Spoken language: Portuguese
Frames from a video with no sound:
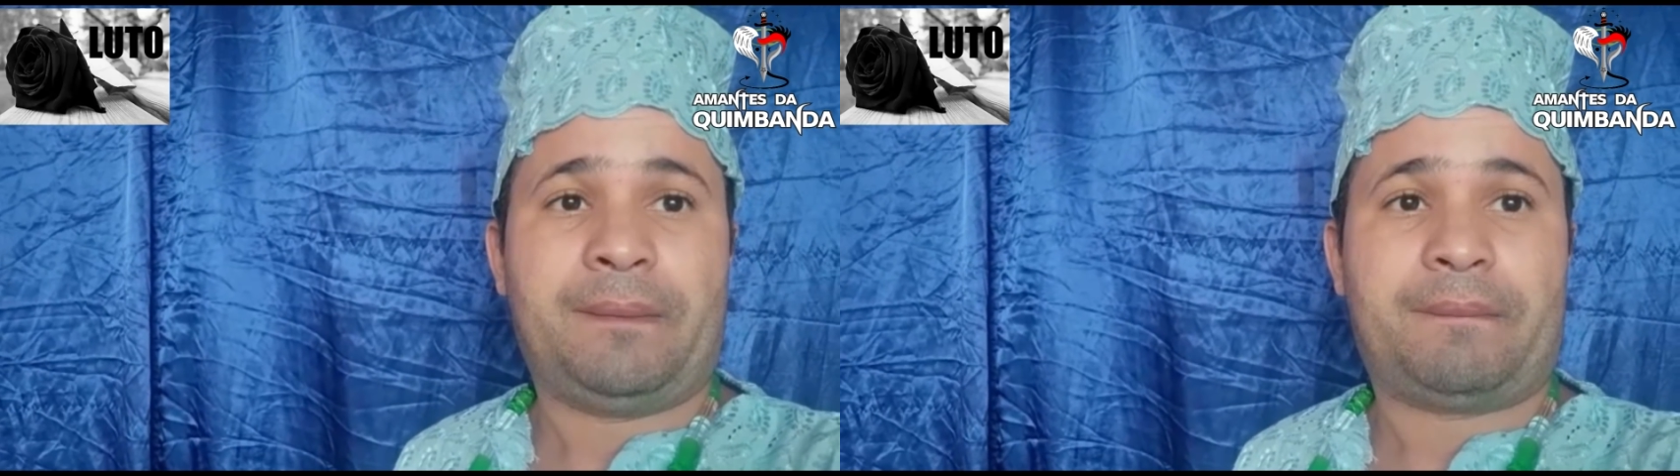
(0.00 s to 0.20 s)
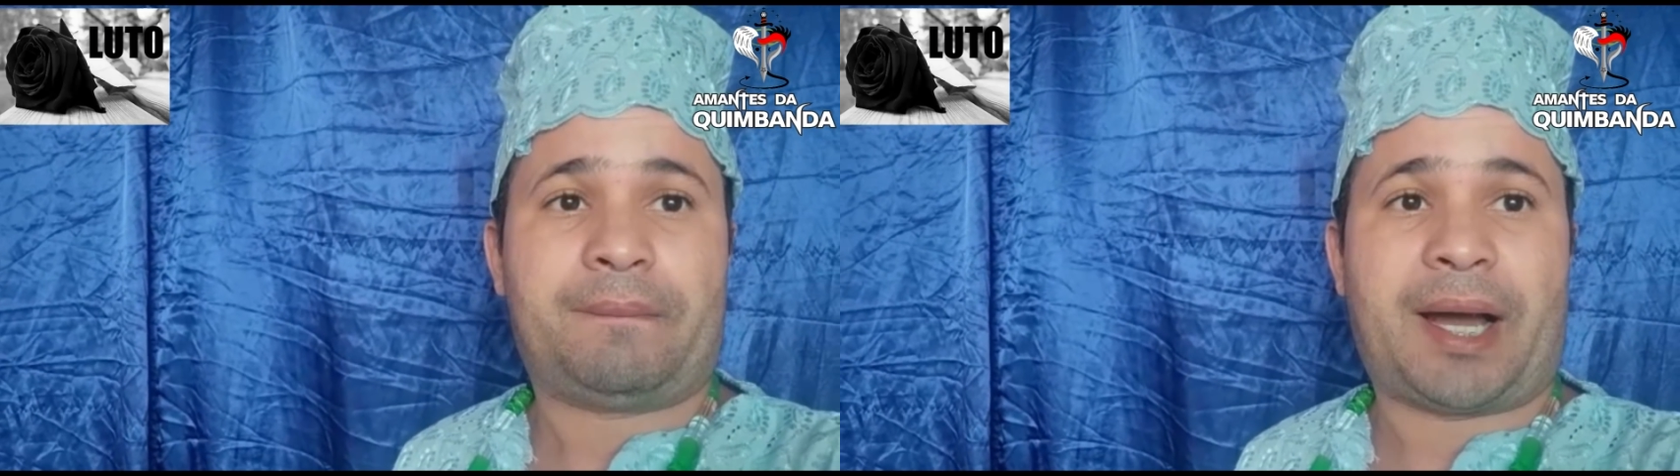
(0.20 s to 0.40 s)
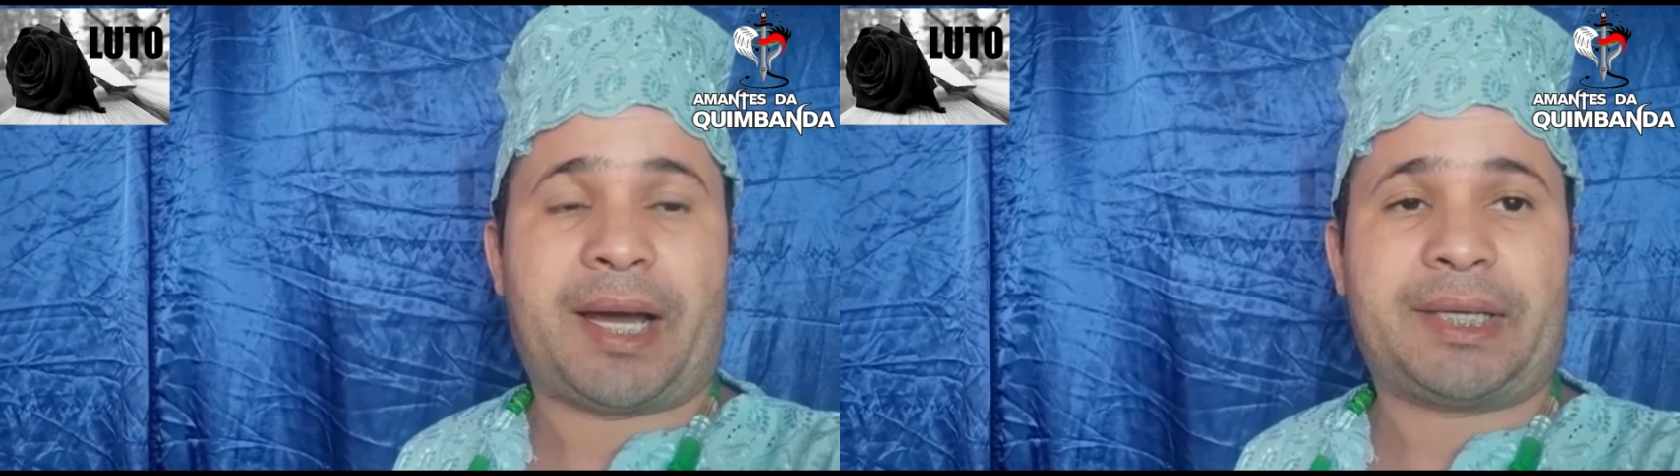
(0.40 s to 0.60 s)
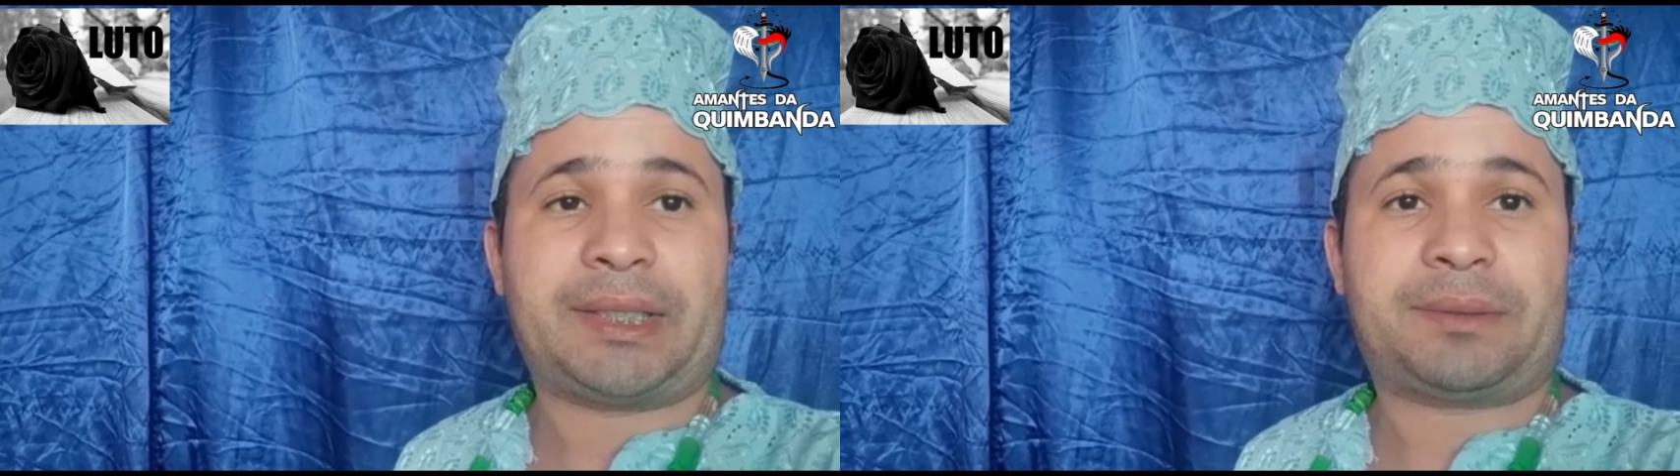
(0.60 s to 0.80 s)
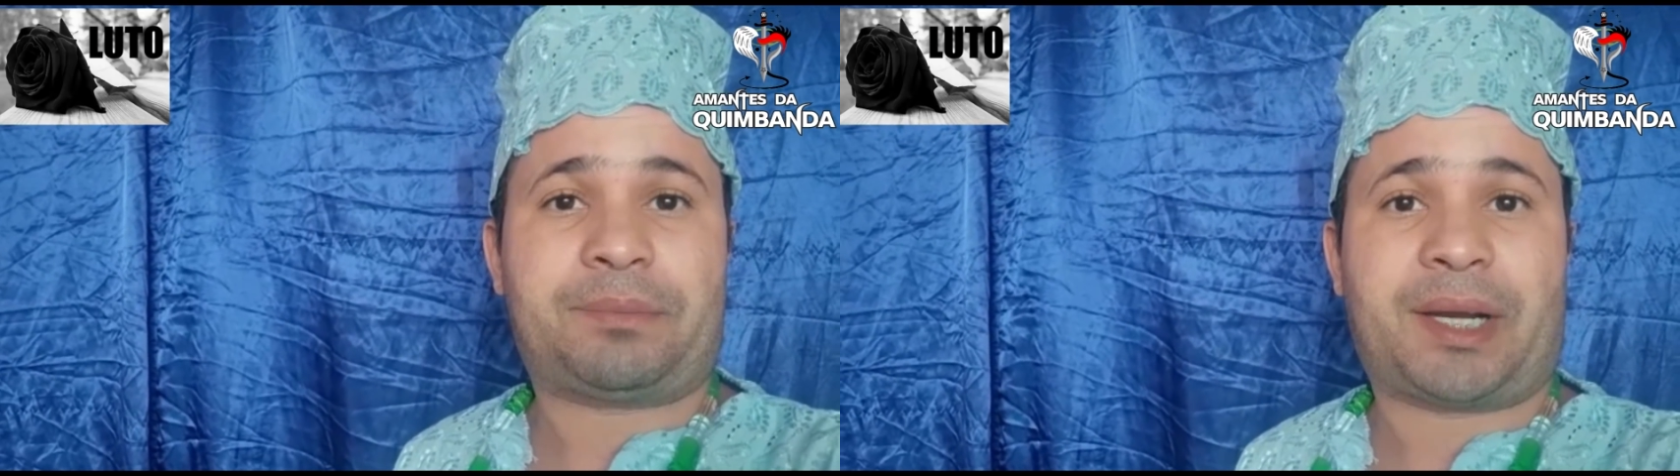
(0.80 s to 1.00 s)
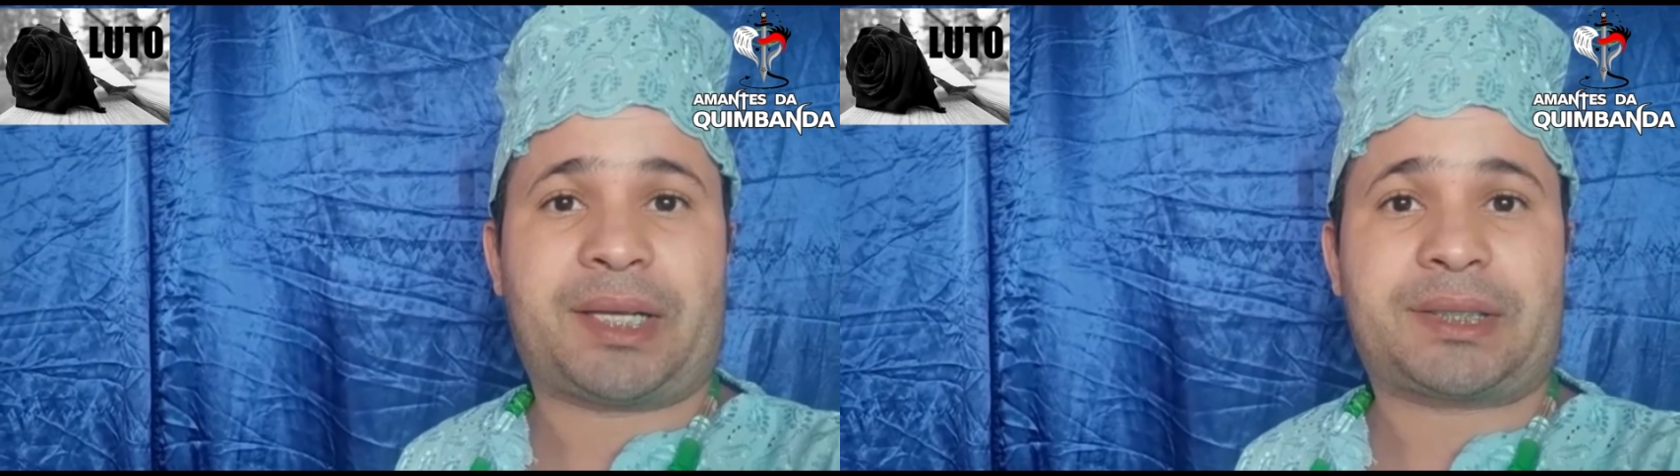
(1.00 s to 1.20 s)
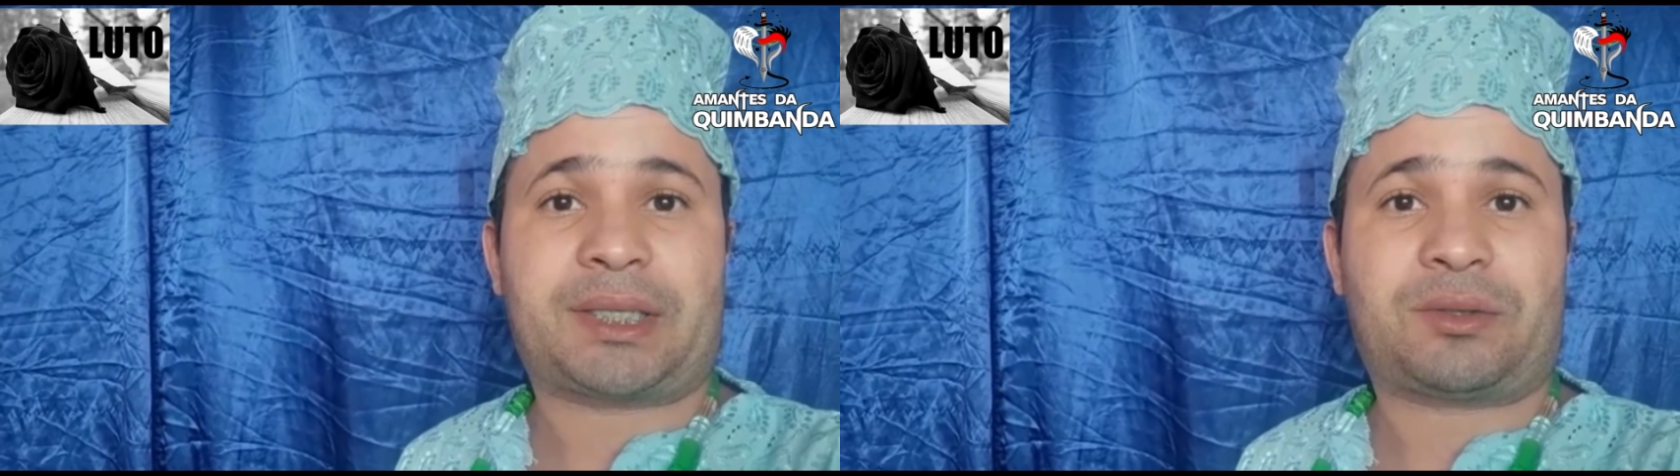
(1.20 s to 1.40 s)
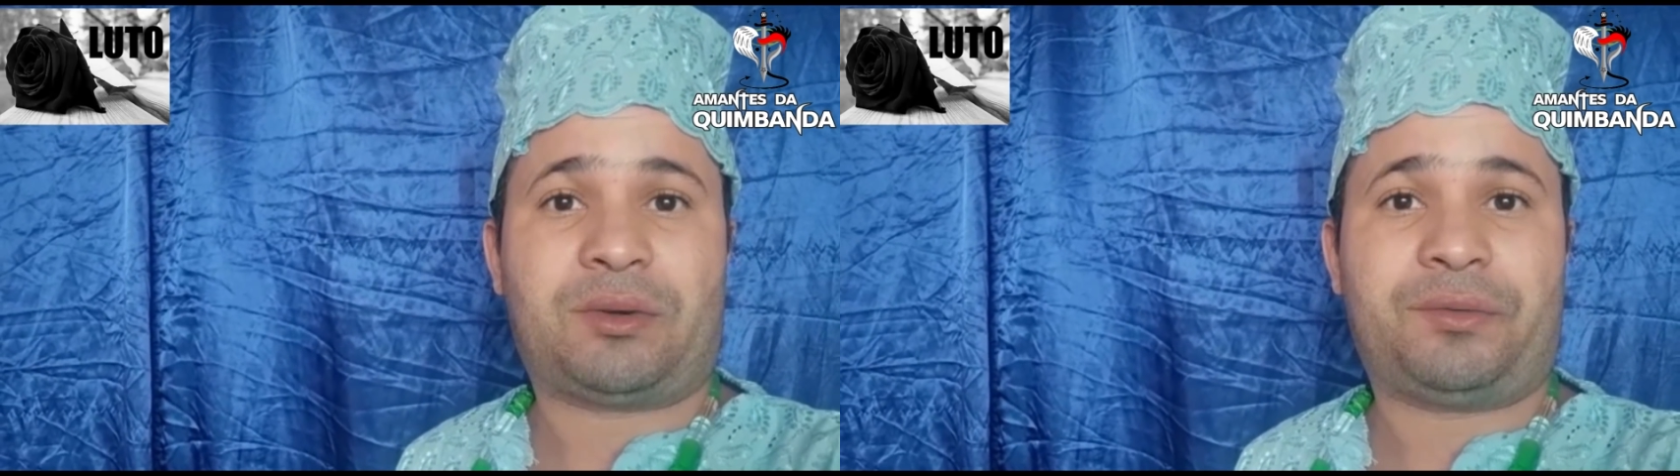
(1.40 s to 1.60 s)
mas parece que tá
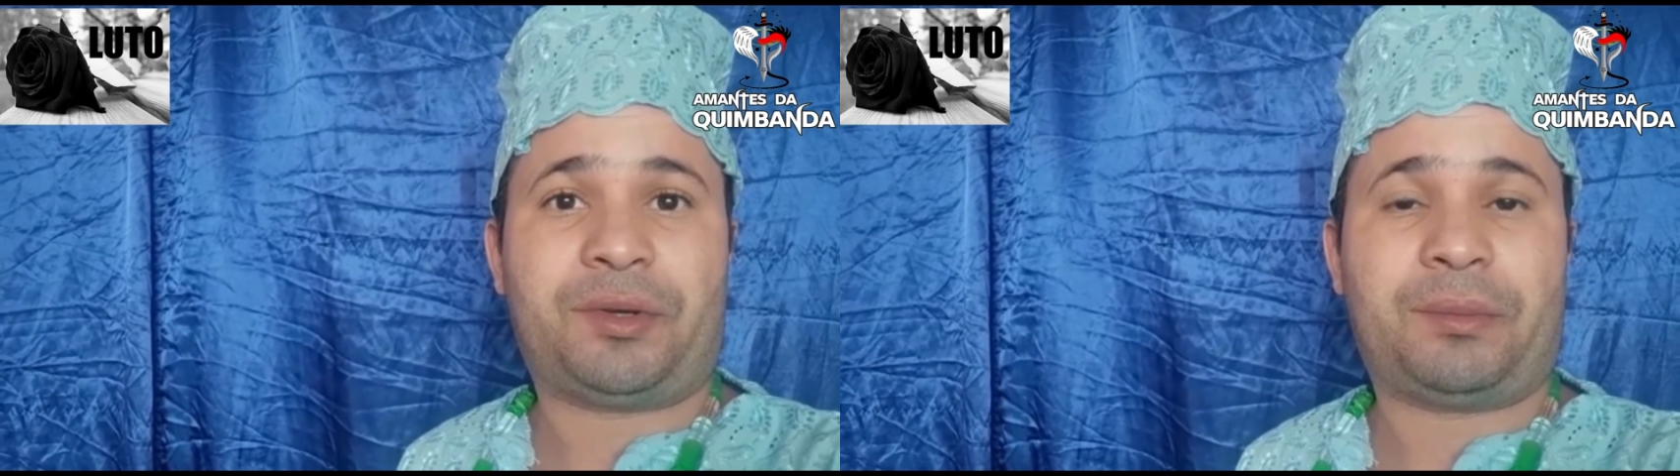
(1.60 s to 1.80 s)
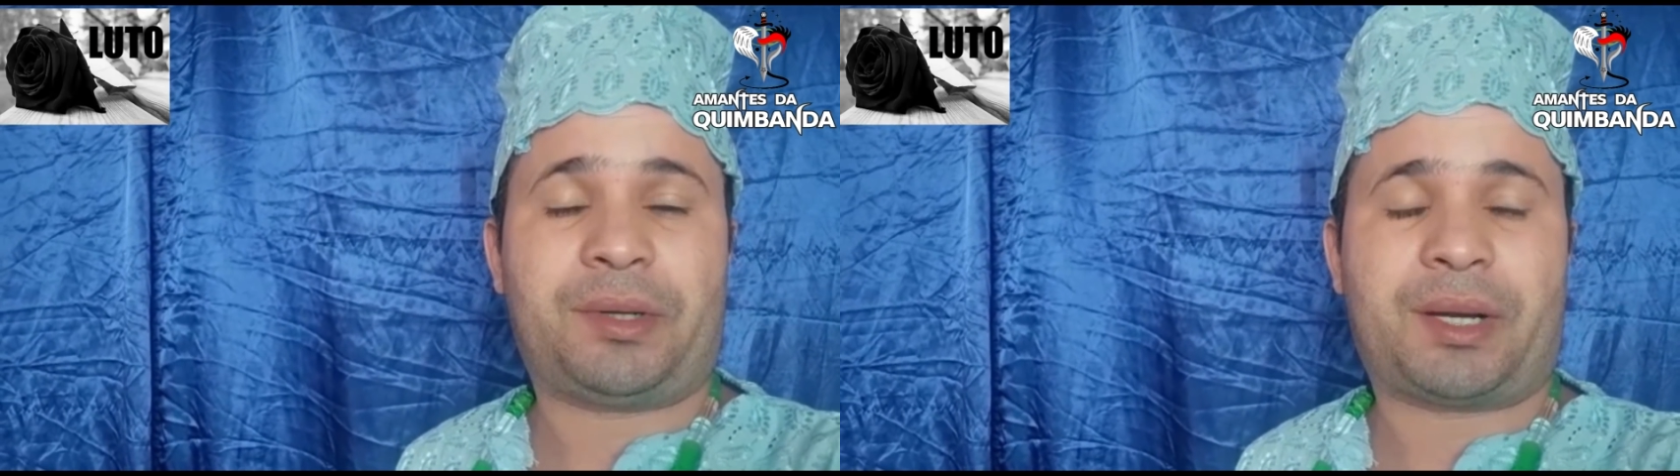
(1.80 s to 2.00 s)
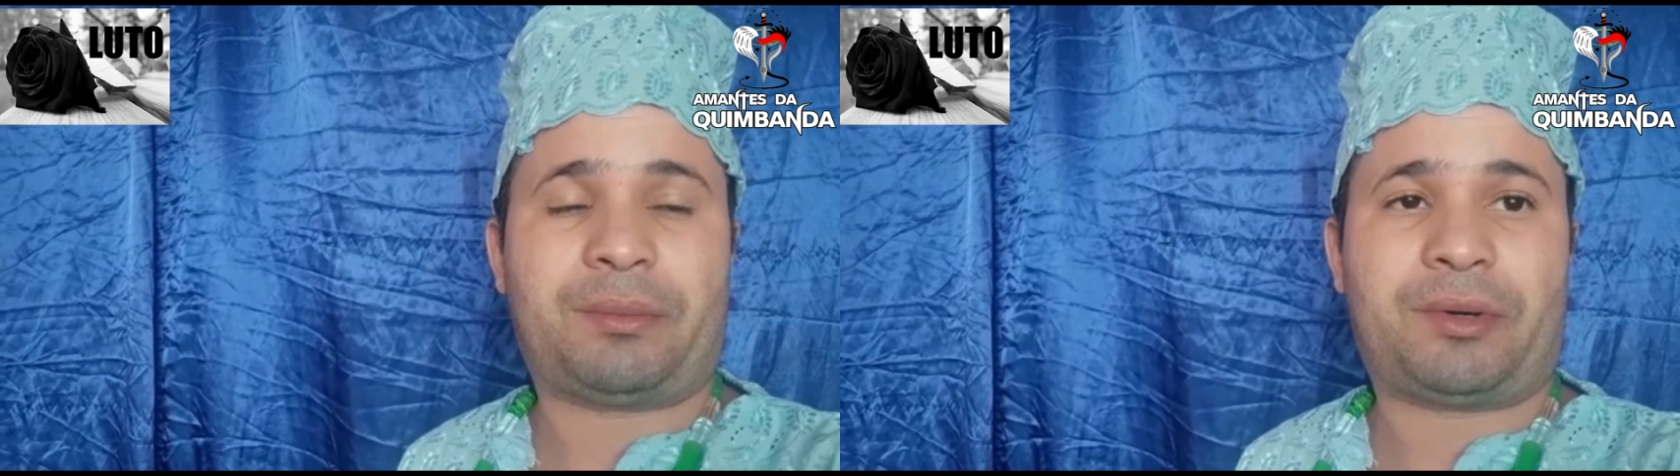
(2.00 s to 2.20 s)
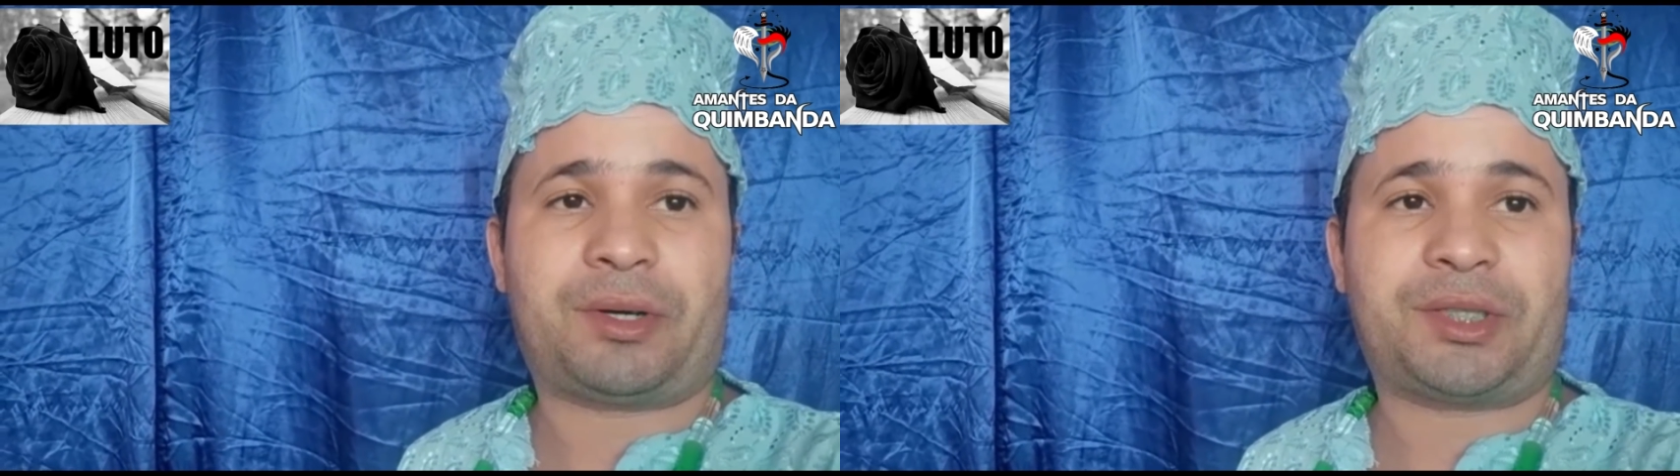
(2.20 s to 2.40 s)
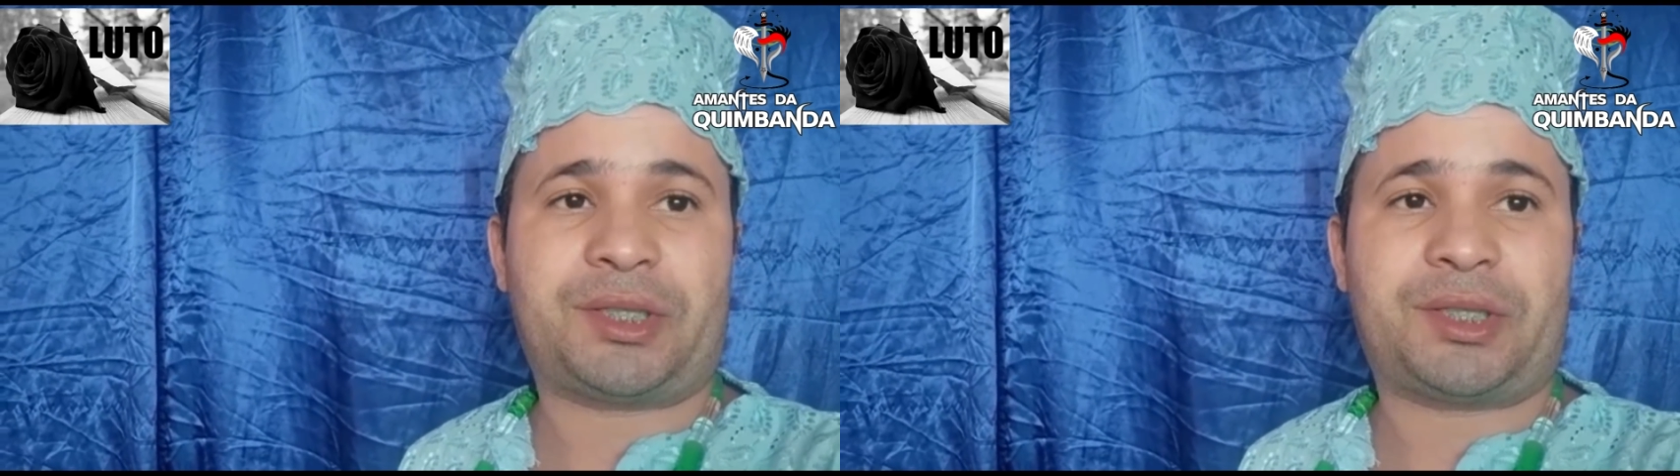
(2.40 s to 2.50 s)
se confirmando a morte